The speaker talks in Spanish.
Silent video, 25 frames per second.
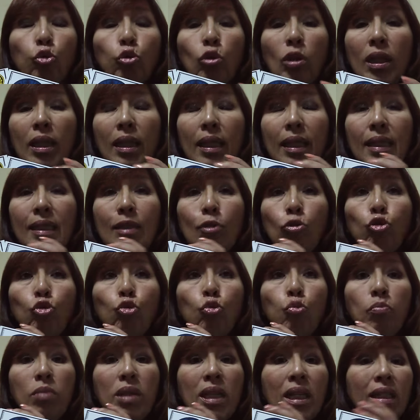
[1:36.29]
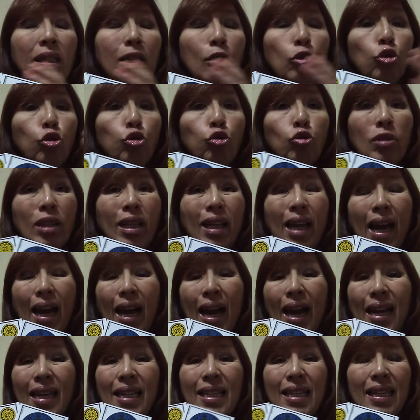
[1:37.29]
E, es un viernes donde
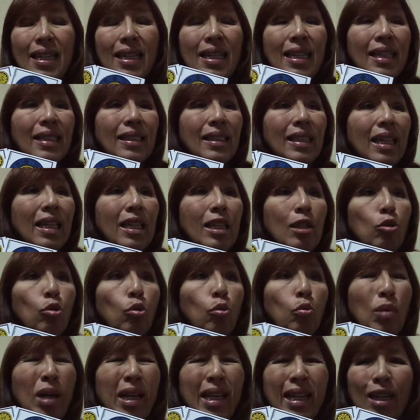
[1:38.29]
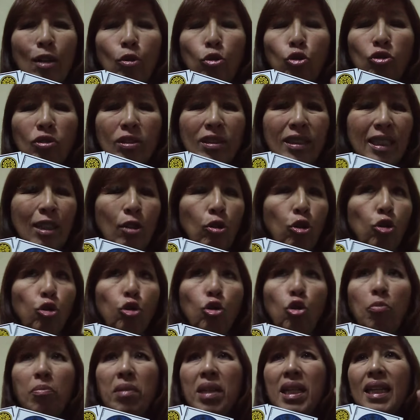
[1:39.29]
a Aries le ha salido varias cosas
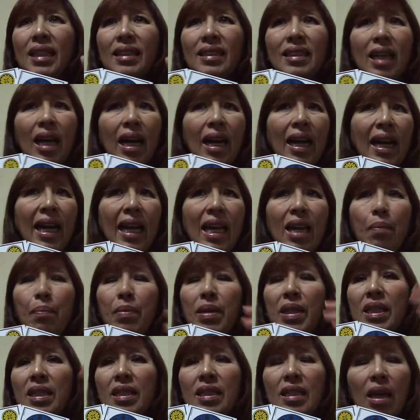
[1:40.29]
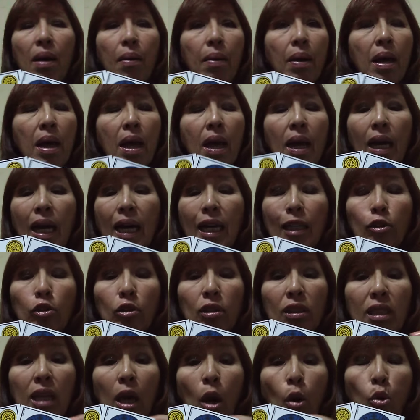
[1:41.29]
económicas, a Géminis,
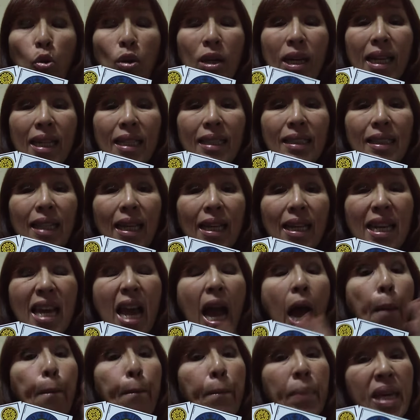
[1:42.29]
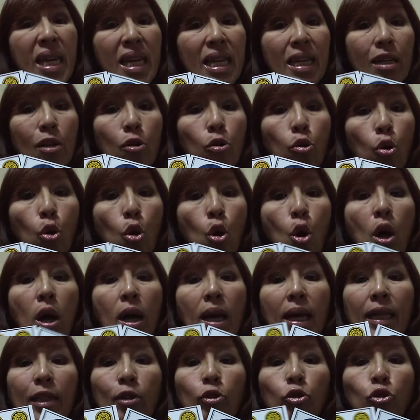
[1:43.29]
y ahora le sale a Virgo.
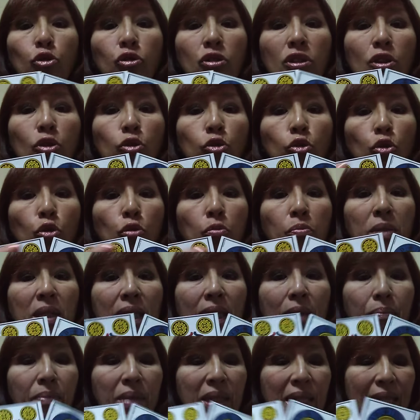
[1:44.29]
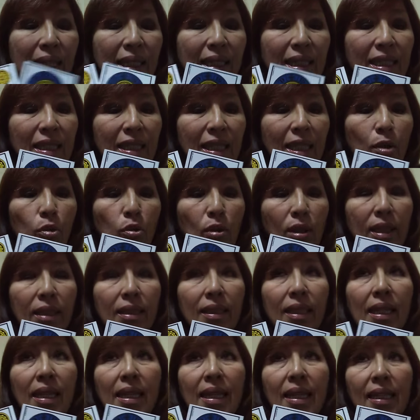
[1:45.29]
Entonces, todo, mira, mira el dinero que
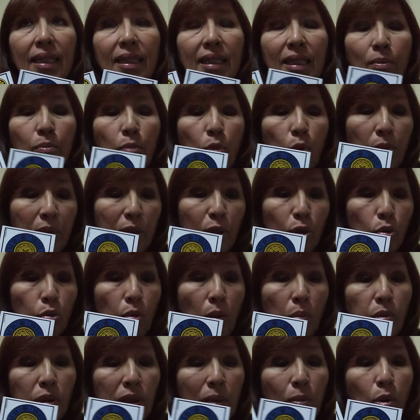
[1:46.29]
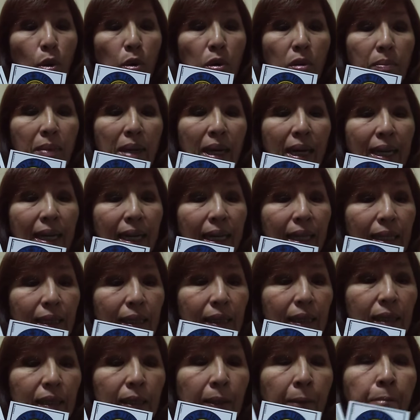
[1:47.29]
sale en este momento. Vamos a mover más
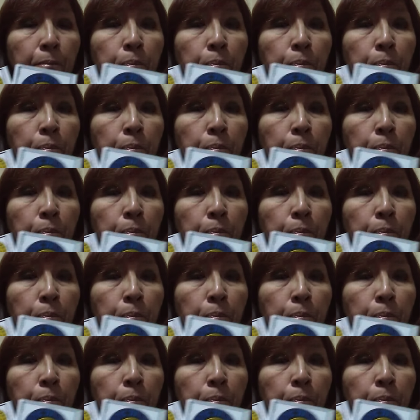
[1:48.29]
cartas.